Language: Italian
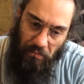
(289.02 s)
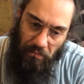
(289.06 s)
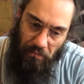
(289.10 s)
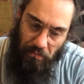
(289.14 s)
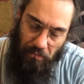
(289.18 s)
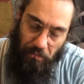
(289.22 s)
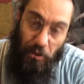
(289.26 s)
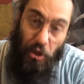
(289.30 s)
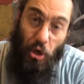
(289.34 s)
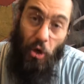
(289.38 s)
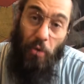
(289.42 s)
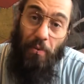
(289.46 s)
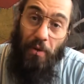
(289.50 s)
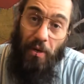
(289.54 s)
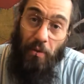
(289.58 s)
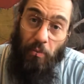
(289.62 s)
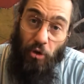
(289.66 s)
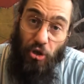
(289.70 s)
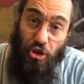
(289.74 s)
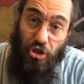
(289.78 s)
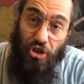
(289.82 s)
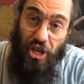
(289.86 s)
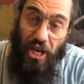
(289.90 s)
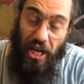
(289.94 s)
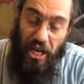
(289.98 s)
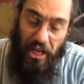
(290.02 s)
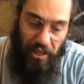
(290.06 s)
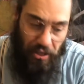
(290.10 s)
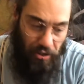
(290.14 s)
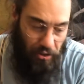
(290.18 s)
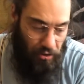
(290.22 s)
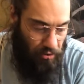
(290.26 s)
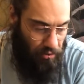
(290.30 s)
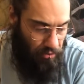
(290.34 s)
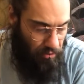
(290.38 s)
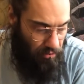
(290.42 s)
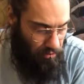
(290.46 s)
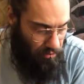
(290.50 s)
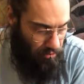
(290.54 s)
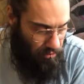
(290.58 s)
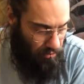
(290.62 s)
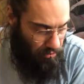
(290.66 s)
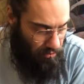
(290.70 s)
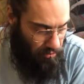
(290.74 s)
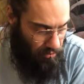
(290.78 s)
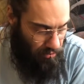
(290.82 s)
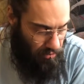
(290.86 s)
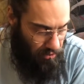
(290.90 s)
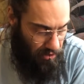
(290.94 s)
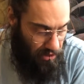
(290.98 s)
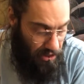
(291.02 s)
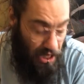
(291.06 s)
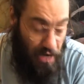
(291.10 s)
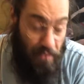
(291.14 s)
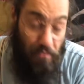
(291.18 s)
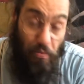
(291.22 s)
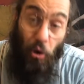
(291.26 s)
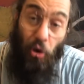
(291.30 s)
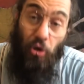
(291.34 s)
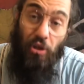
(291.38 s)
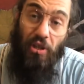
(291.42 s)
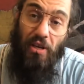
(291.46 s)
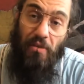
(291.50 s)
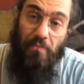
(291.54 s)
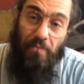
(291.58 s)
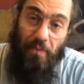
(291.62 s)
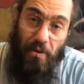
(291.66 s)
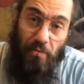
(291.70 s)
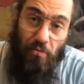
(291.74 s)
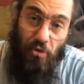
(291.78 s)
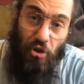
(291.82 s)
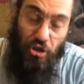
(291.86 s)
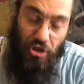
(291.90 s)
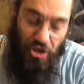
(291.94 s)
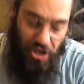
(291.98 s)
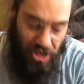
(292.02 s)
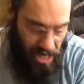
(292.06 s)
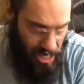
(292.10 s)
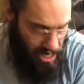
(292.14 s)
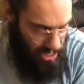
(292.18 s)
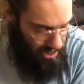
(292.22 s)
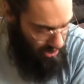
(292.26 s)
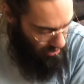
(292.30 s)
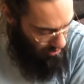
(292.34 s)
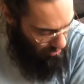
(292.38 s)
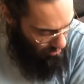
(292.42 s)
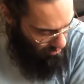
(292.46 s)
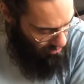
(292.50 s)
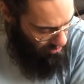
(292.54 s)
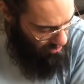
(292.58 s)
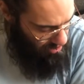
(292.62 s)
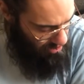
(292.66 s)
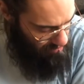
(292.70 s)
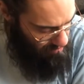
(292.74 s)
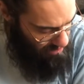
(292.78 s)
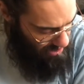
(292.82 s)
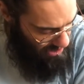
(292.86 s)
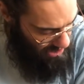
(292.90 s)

Mio primogenito. Nipote primogenito, così mi